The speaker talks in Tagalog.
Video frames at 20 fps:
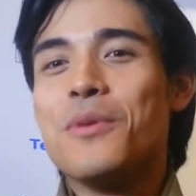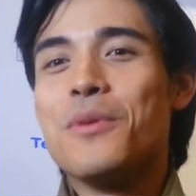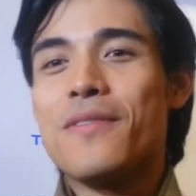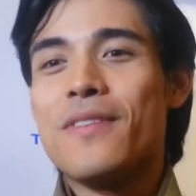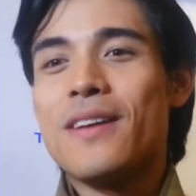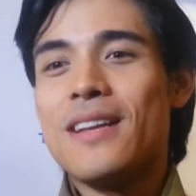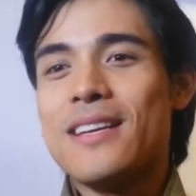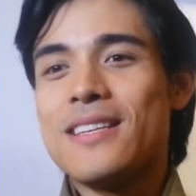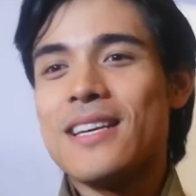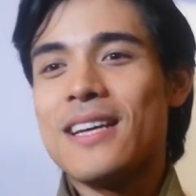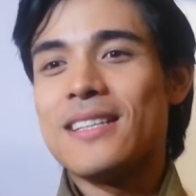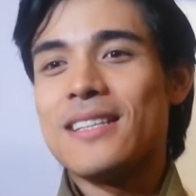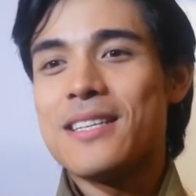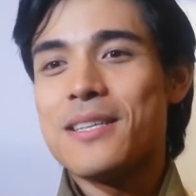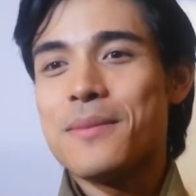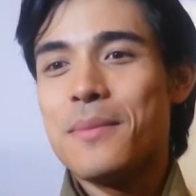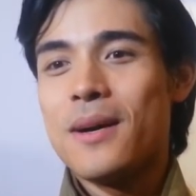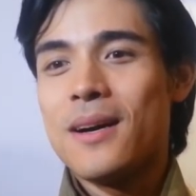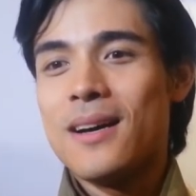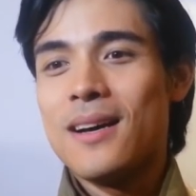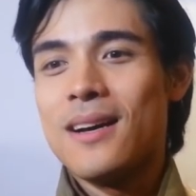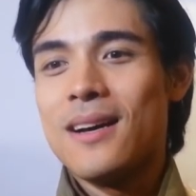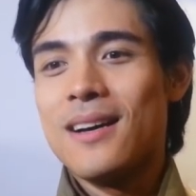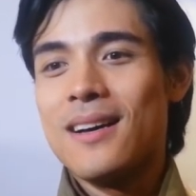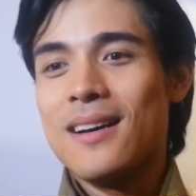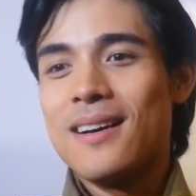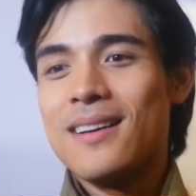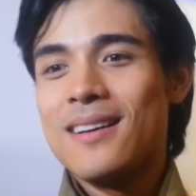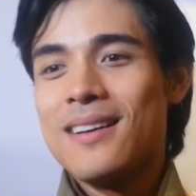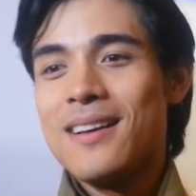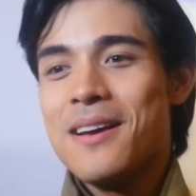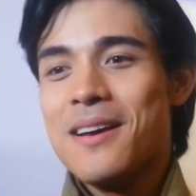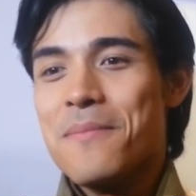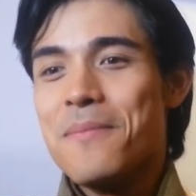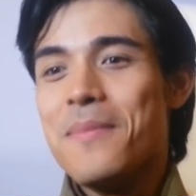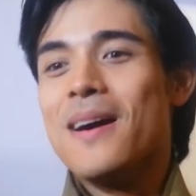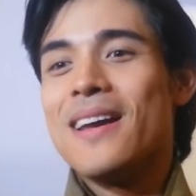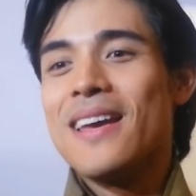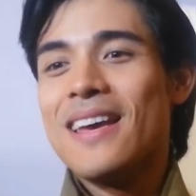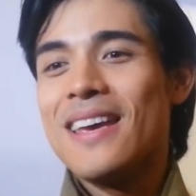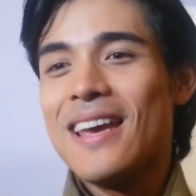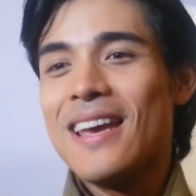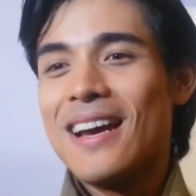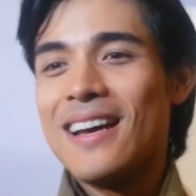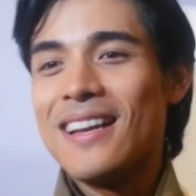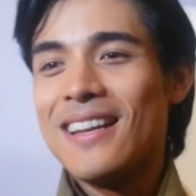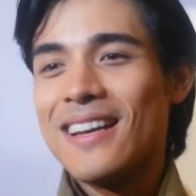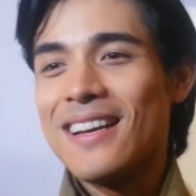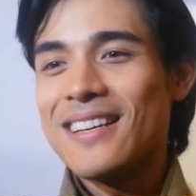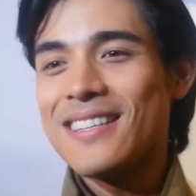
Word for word: We're very excited sa mga mangyayari.